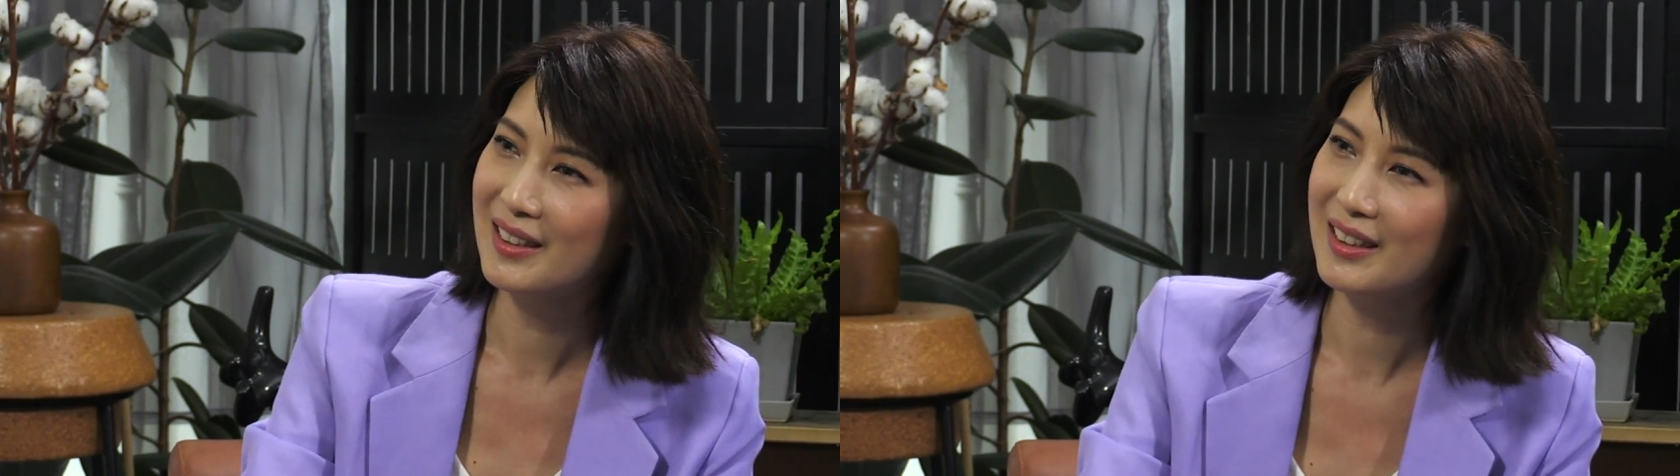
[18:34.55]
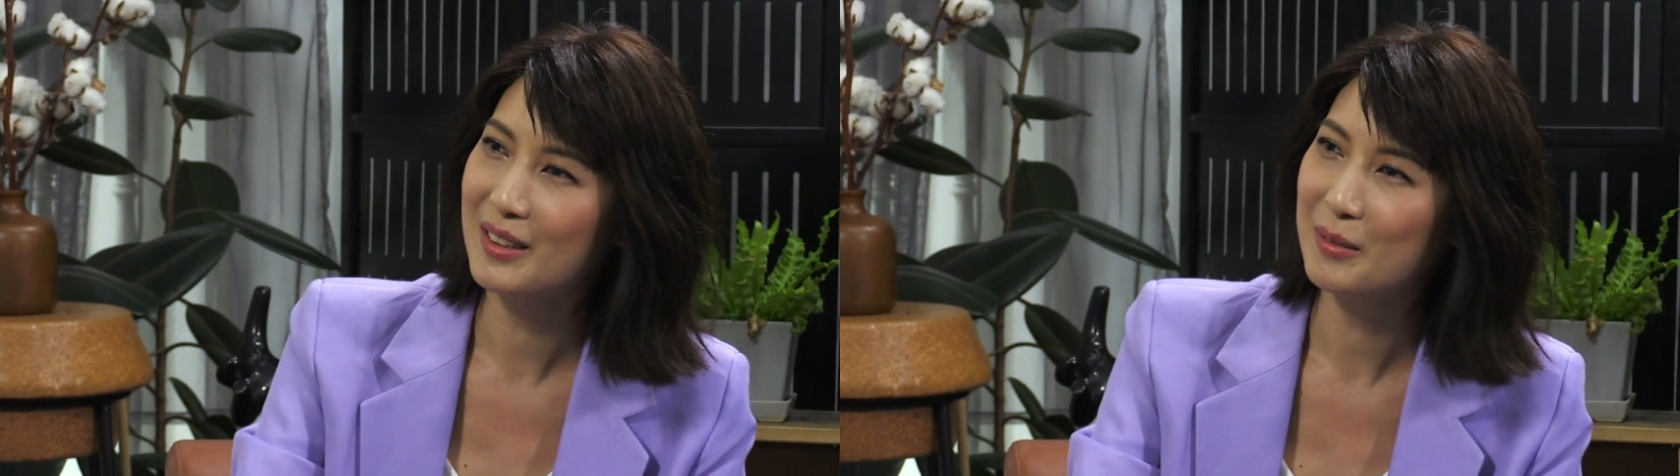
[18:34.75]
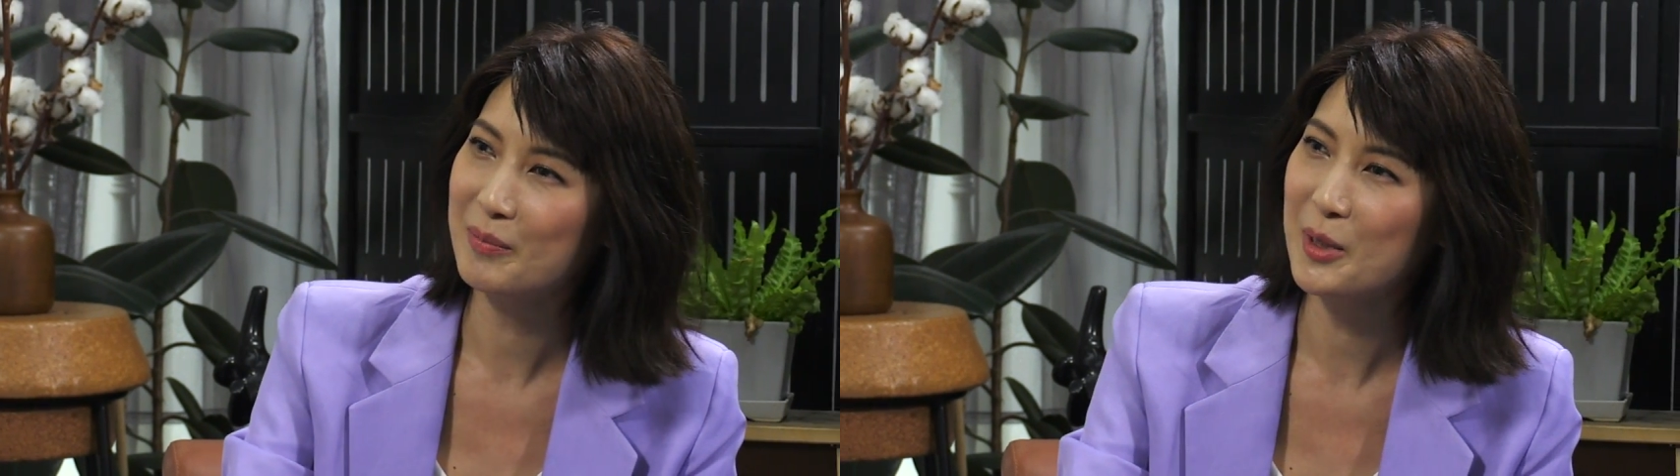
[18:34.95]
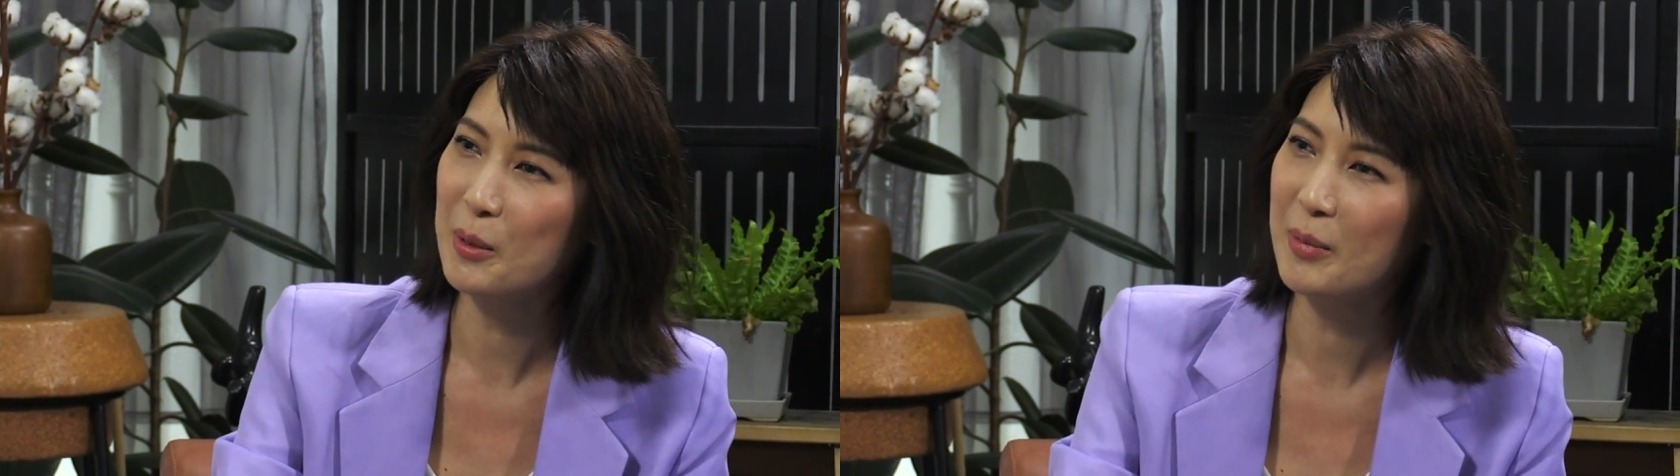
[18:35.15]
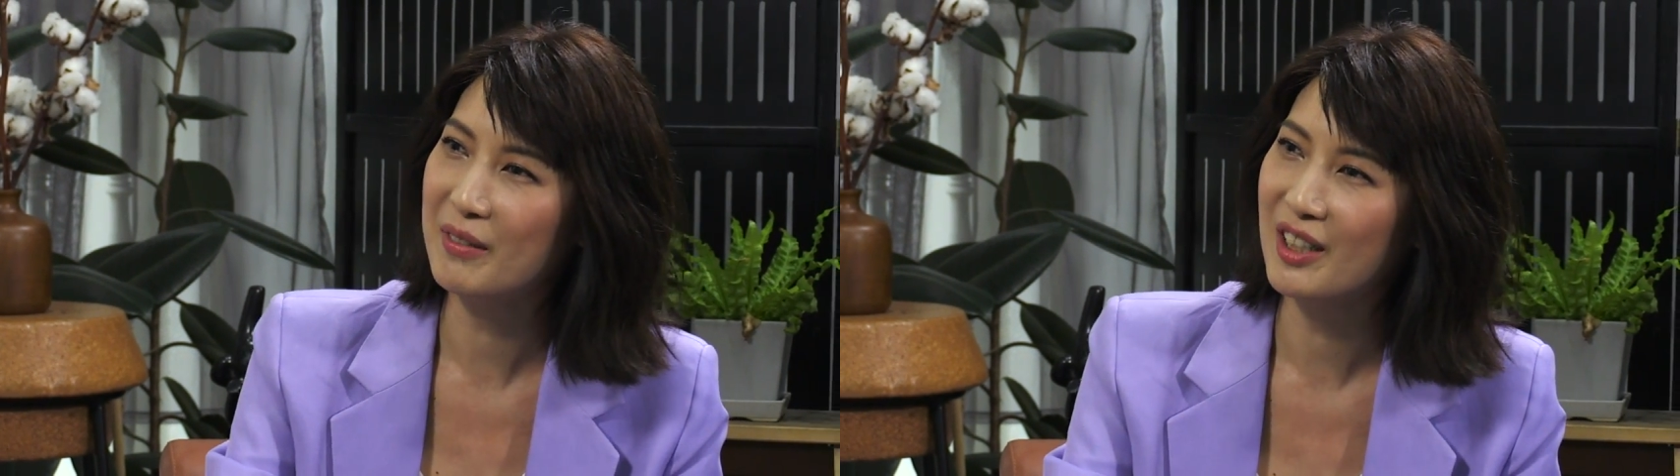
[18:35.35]
你没
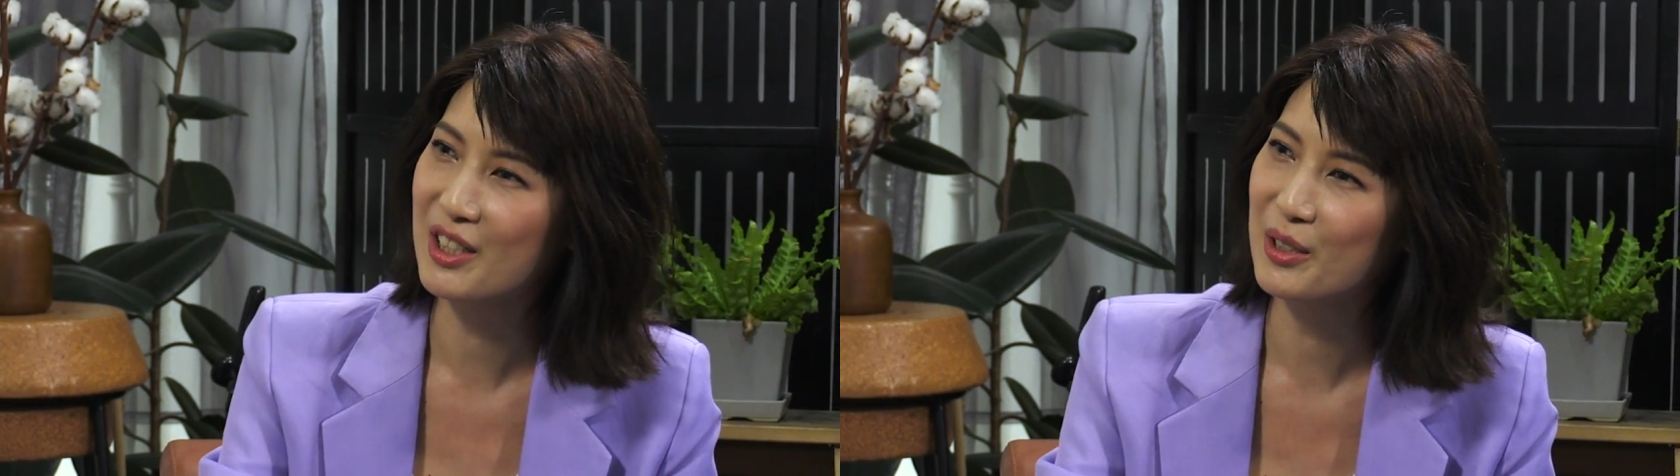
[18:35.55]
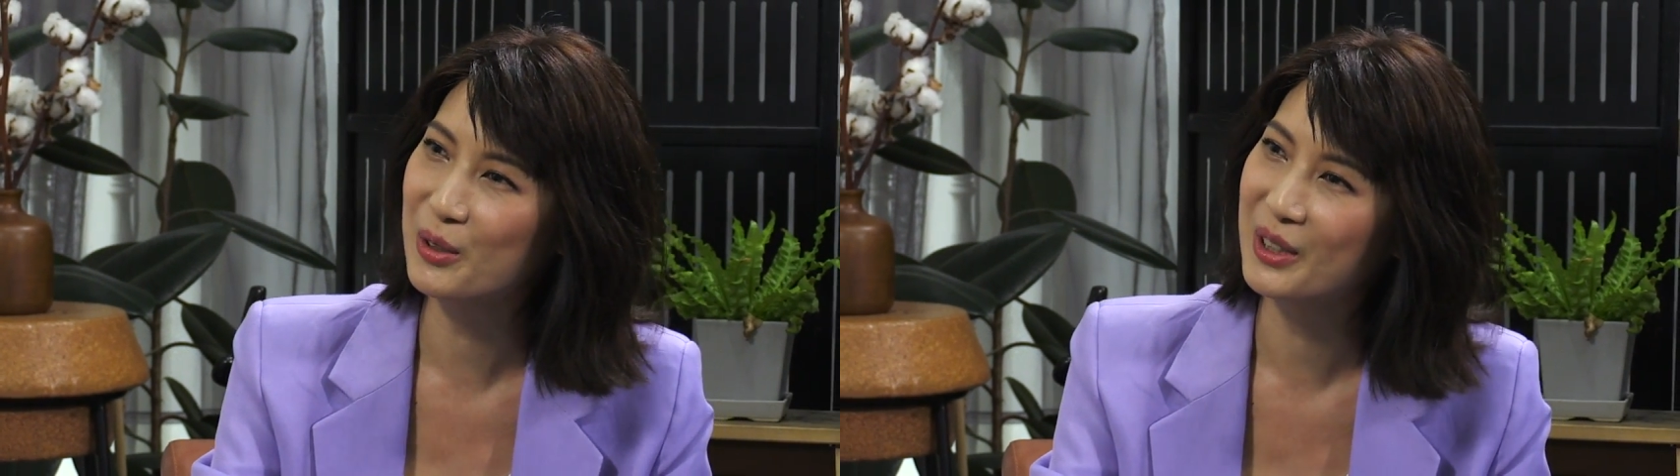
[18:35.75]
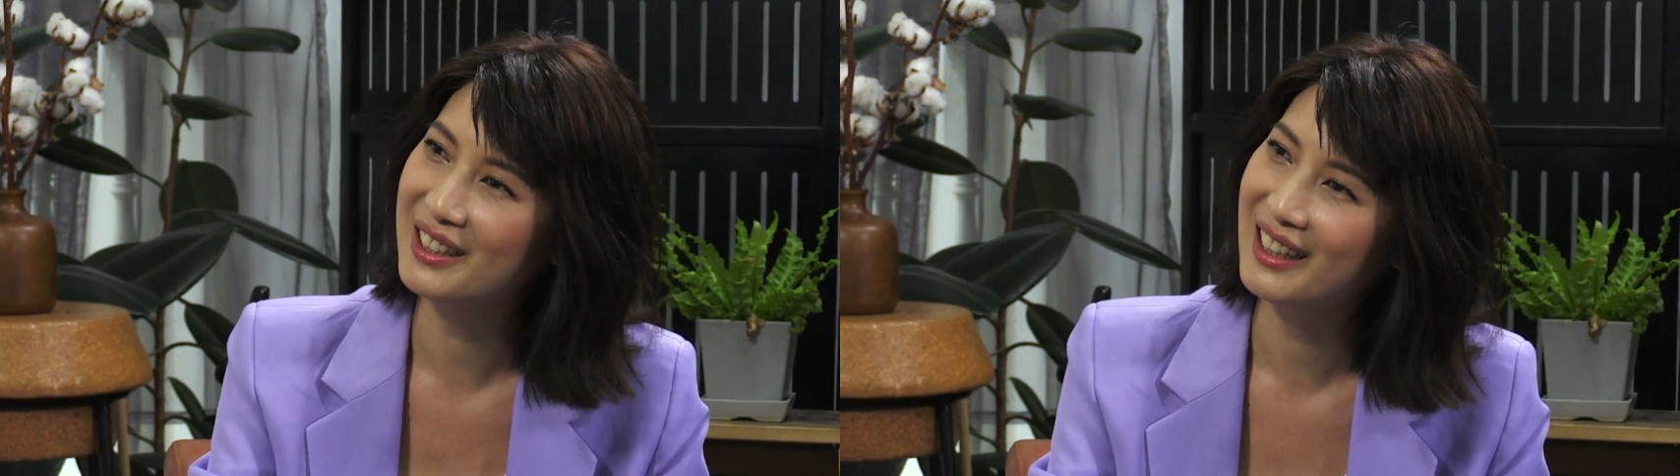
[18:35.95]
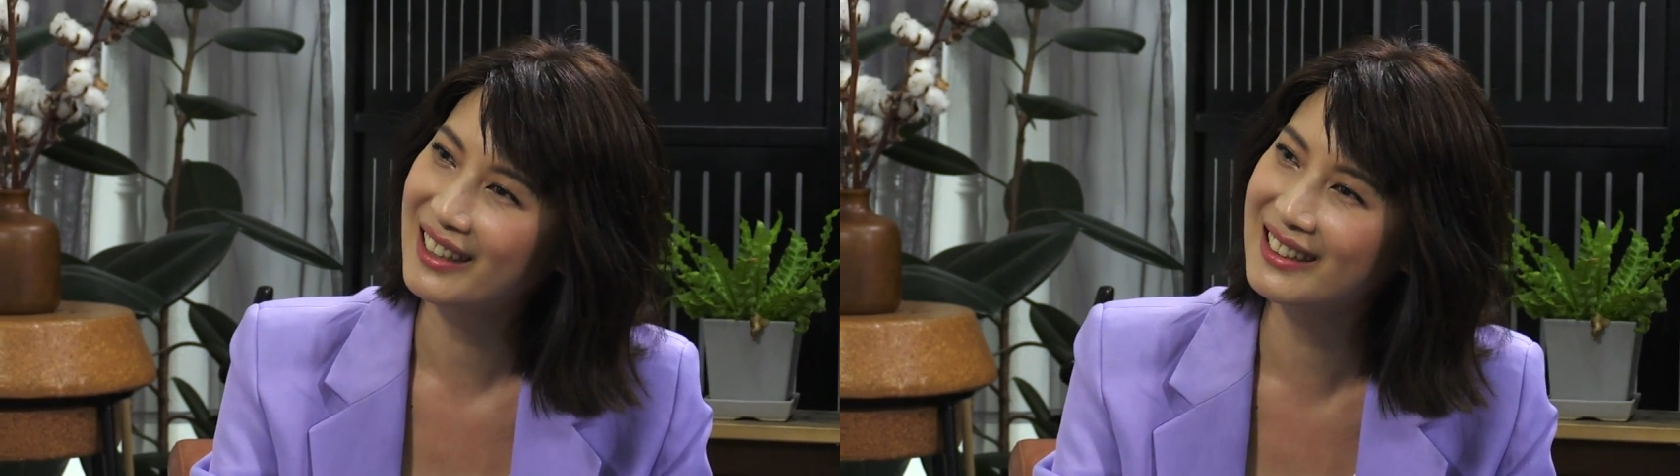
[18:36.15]
有办法生存呢，